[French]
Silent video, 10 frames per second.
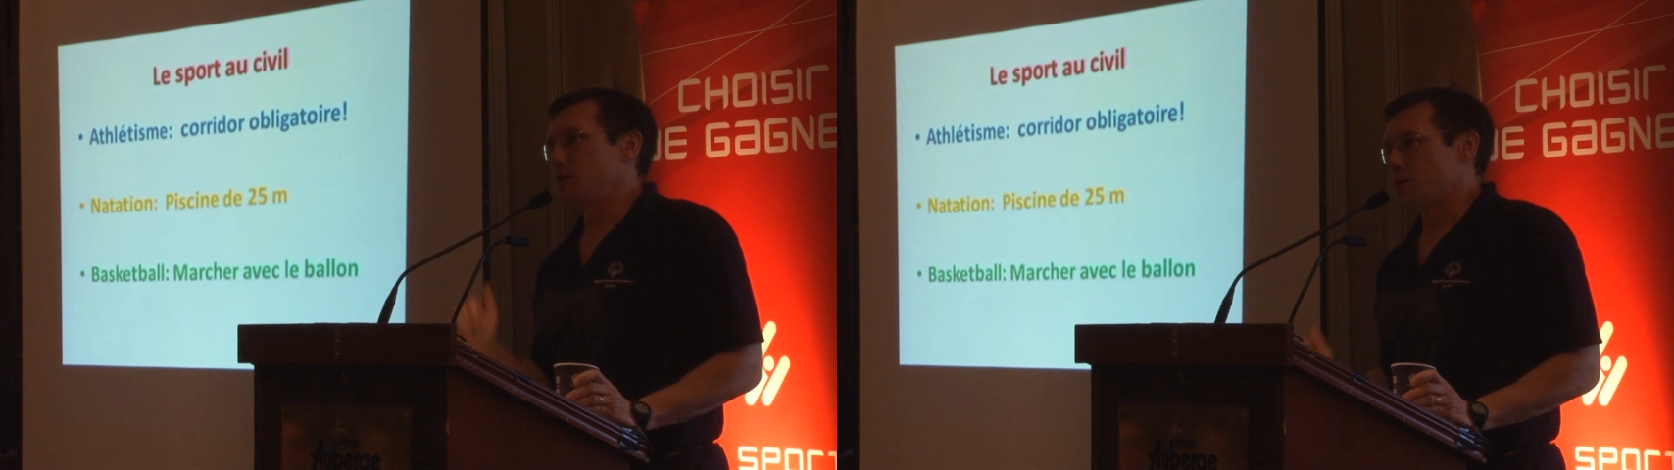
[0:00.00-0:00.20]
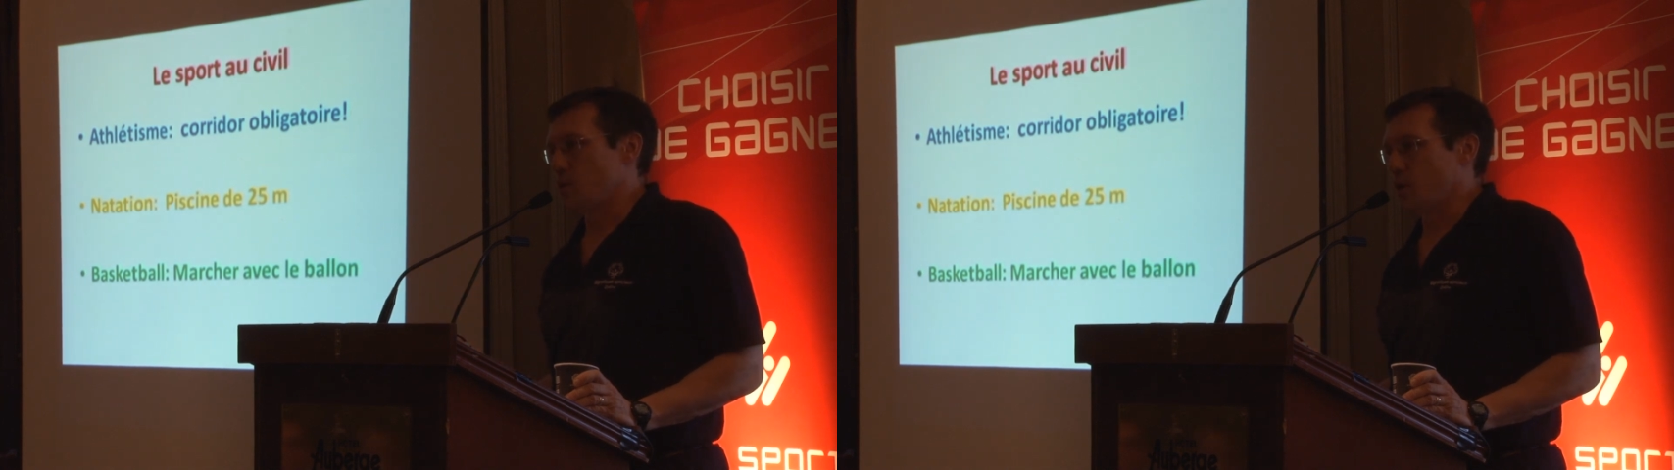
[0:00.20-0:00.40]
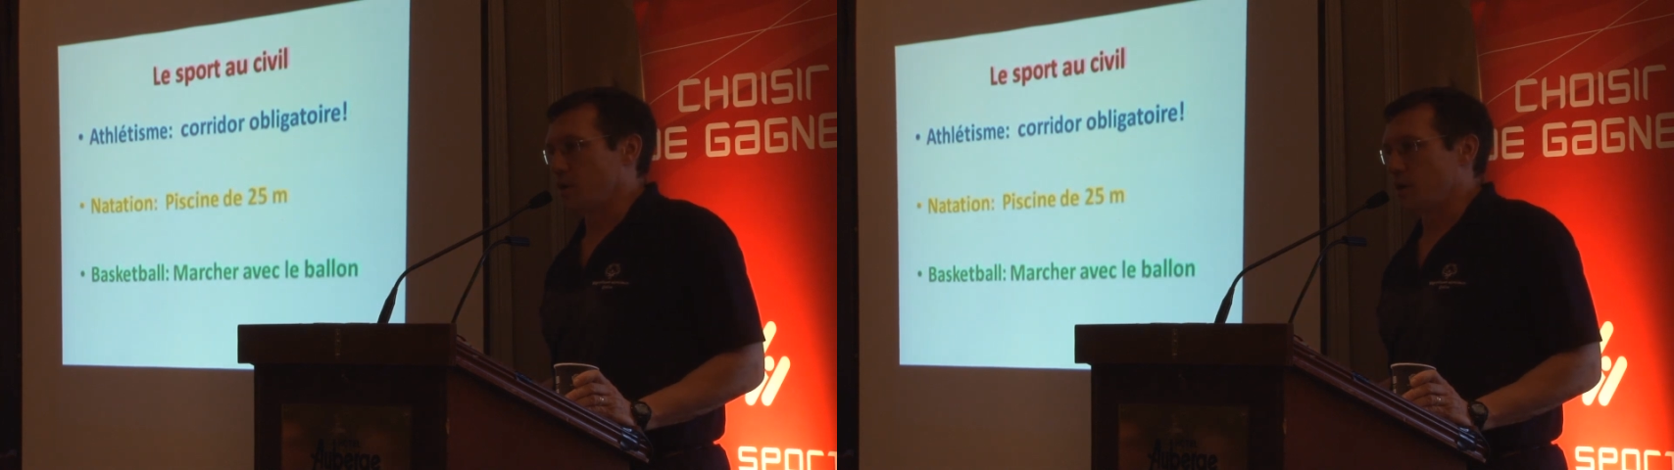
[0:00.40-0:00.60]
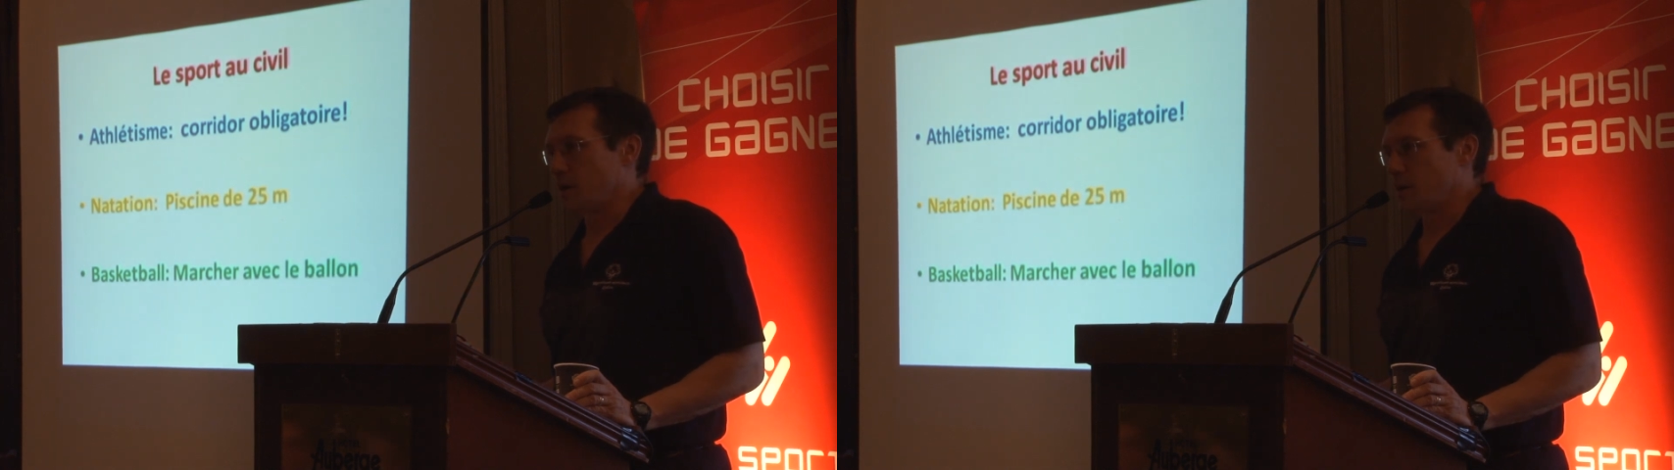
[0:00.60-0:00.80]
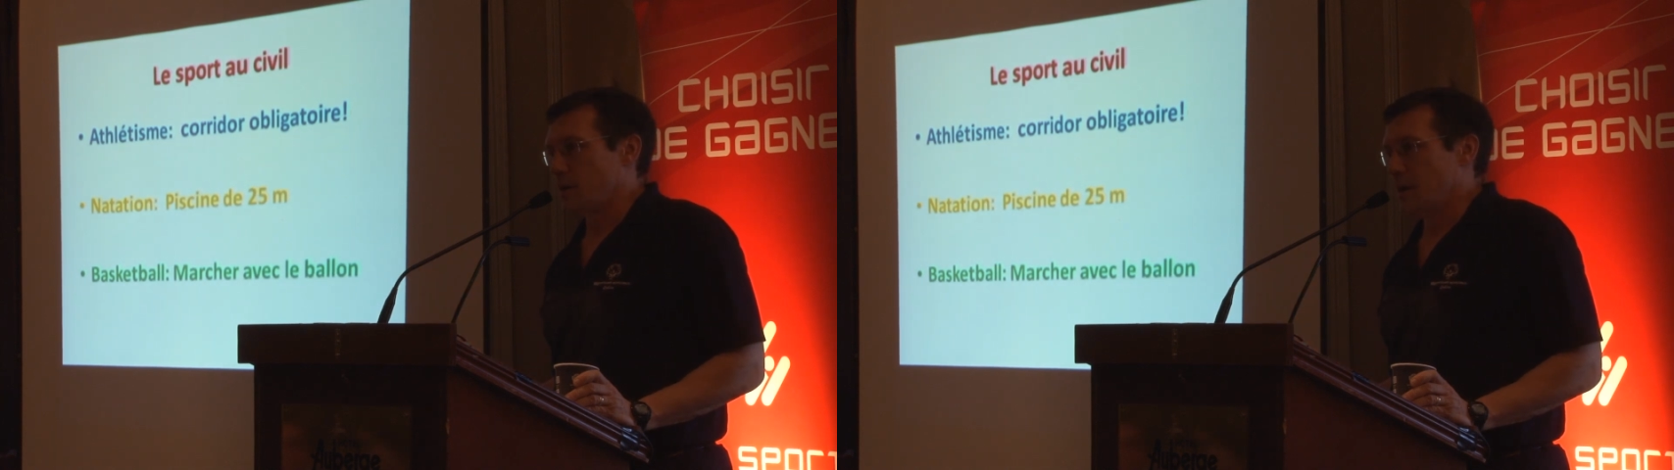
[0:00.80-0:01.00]
de son
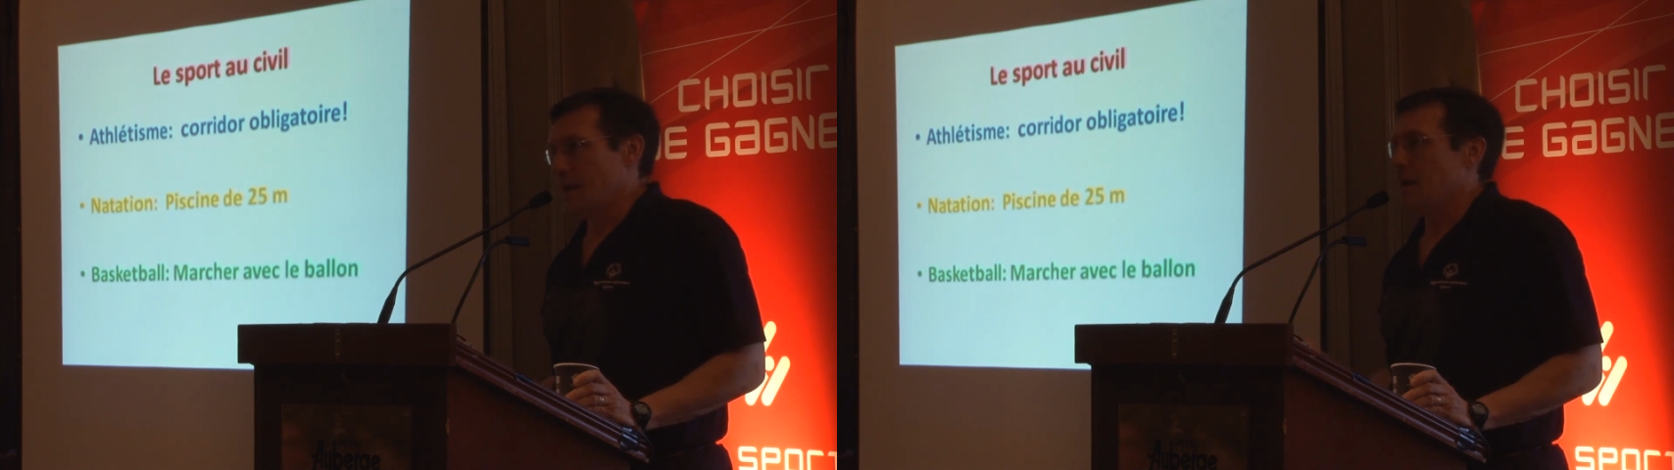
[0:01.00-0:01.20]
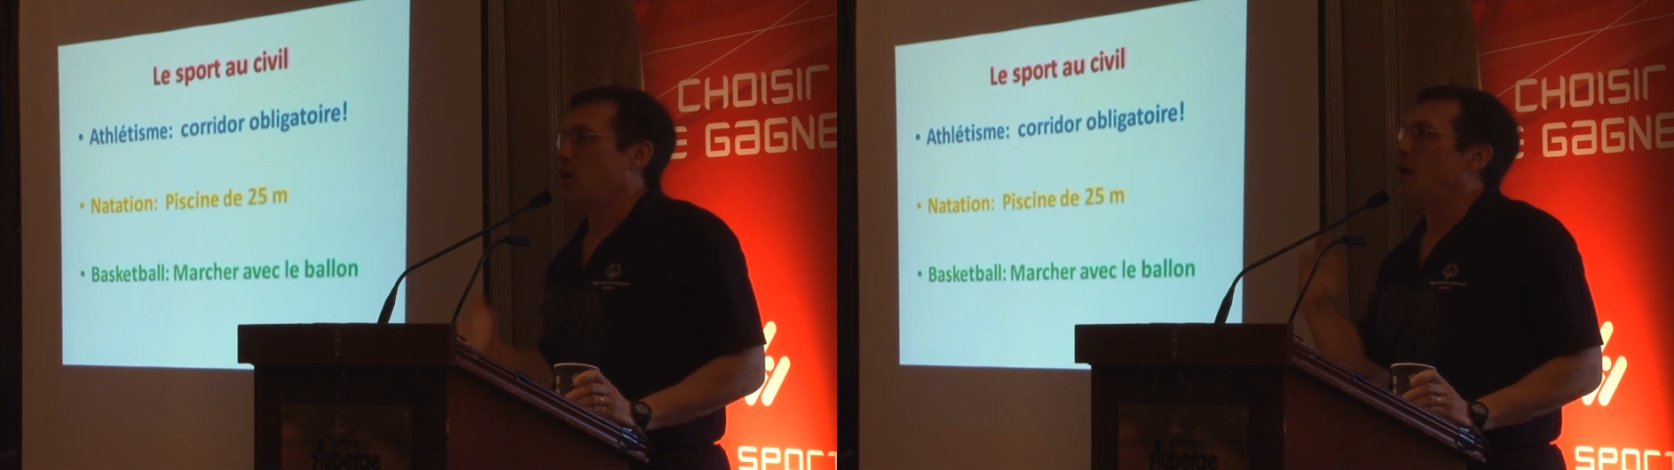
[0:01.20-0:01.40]
corridor. Et